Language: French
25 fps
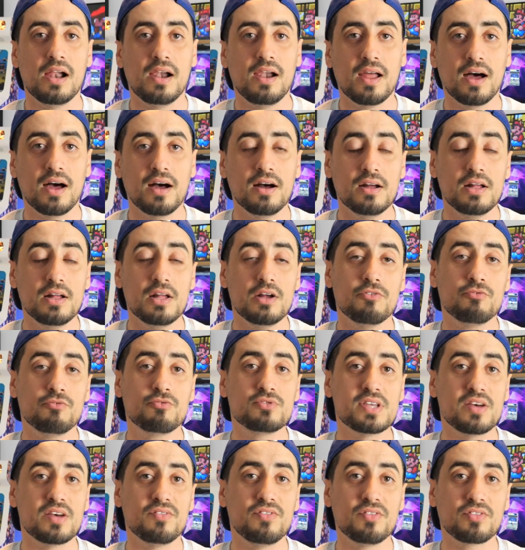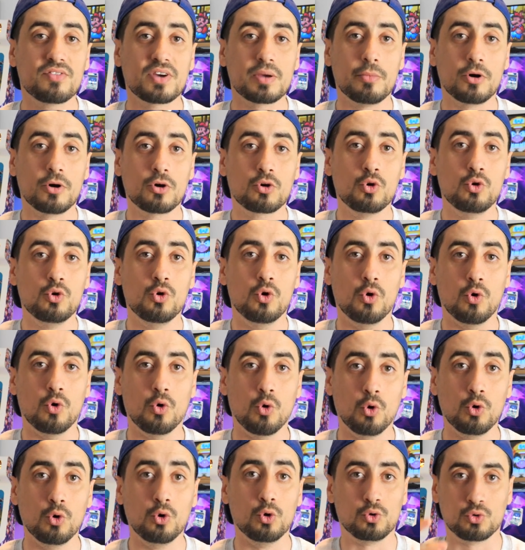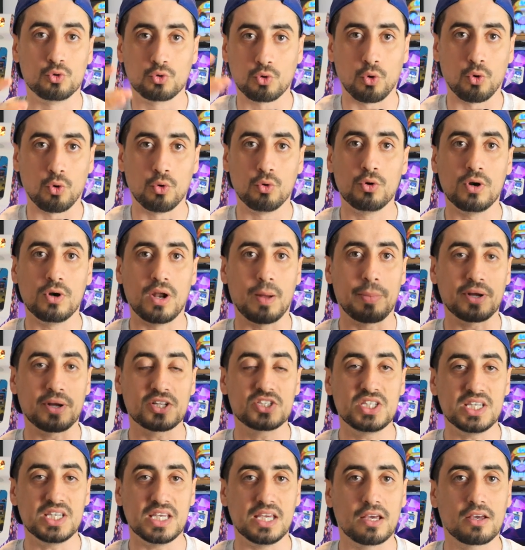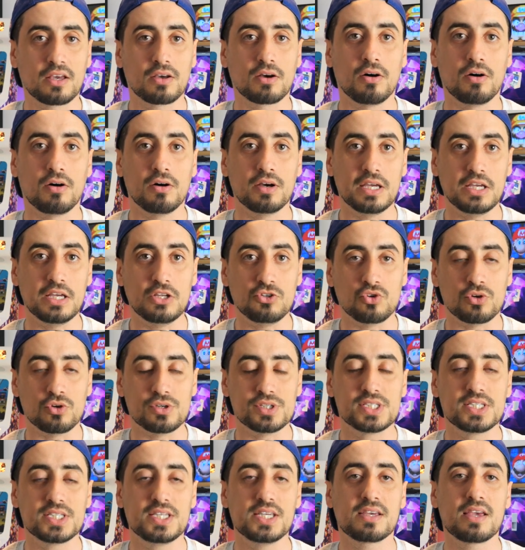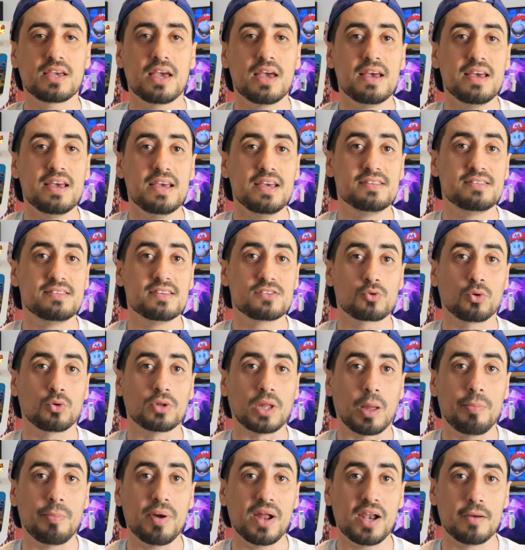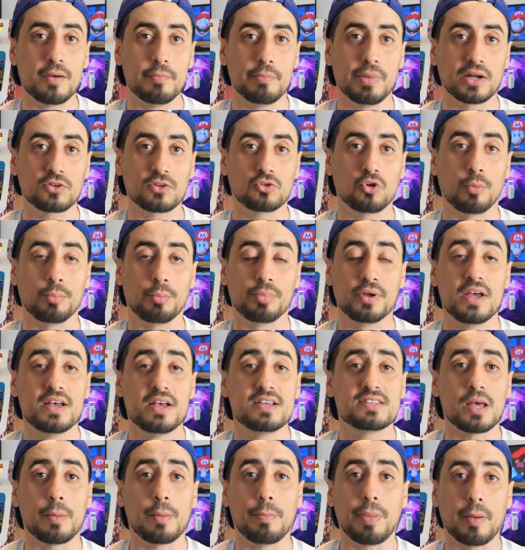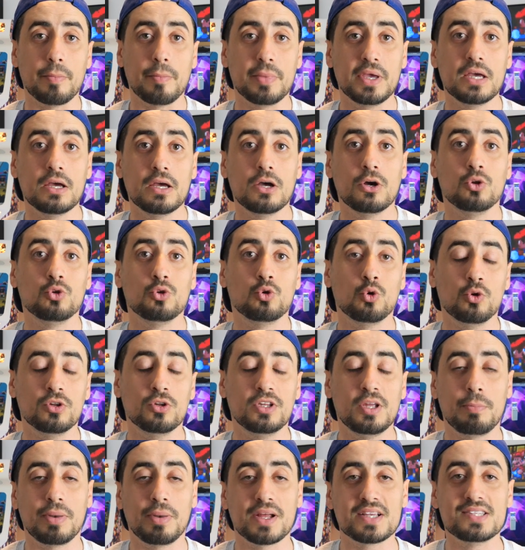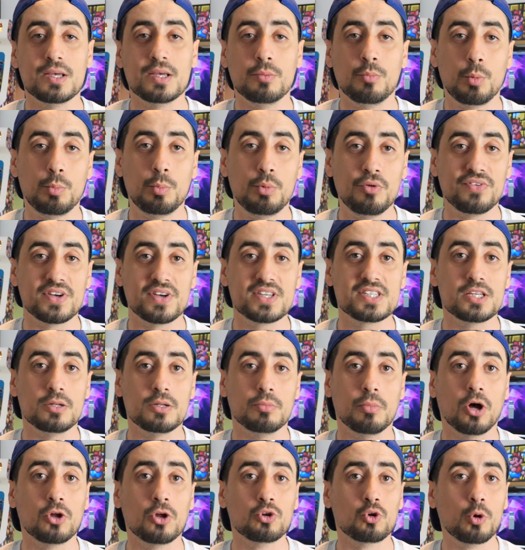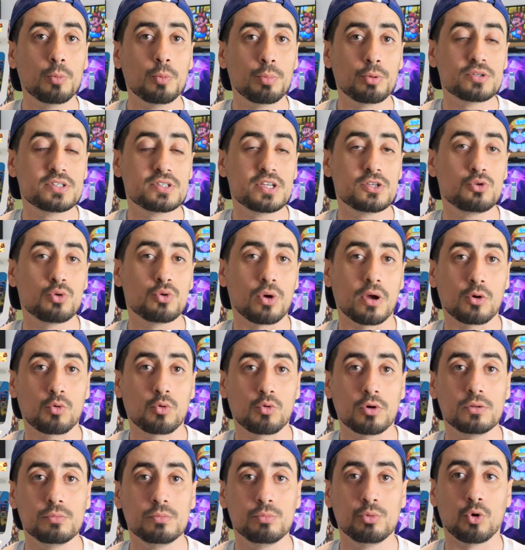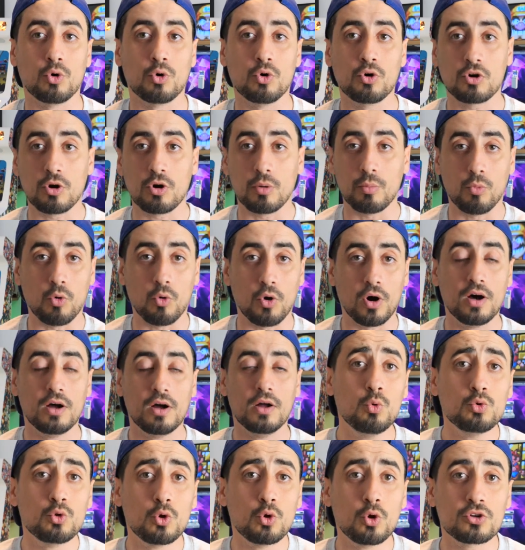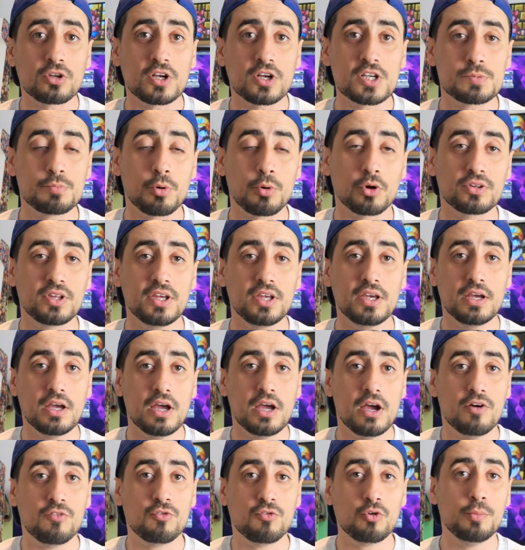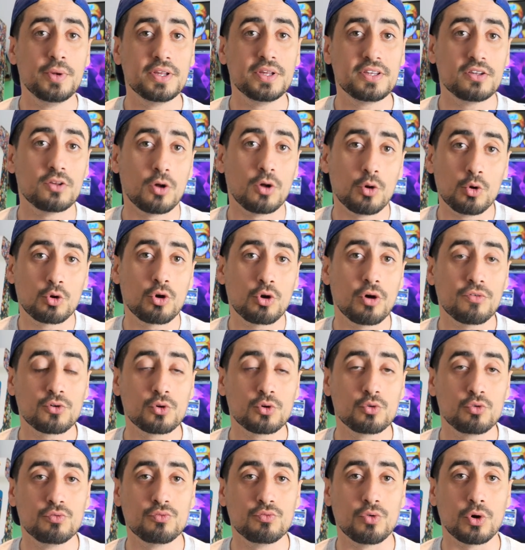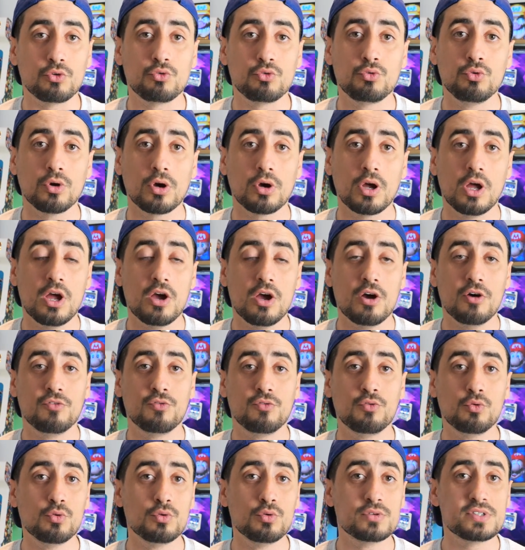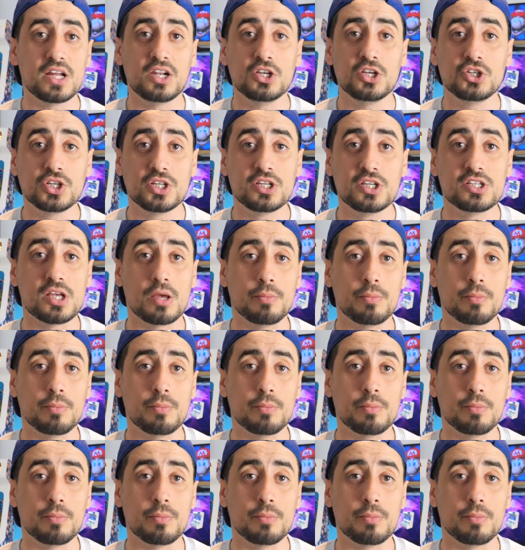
Là, vous avez vraiment que le haut, le tronc, la partie écran et joystick, et c'est ce qu'on appelle un bar top. Ça permet de le déplacer un peu plus facilement, de le poser sur un coin de bureau comme moi, ou de le transporter, vous le mettez dans le coffre d'une voiture, vous allez chez des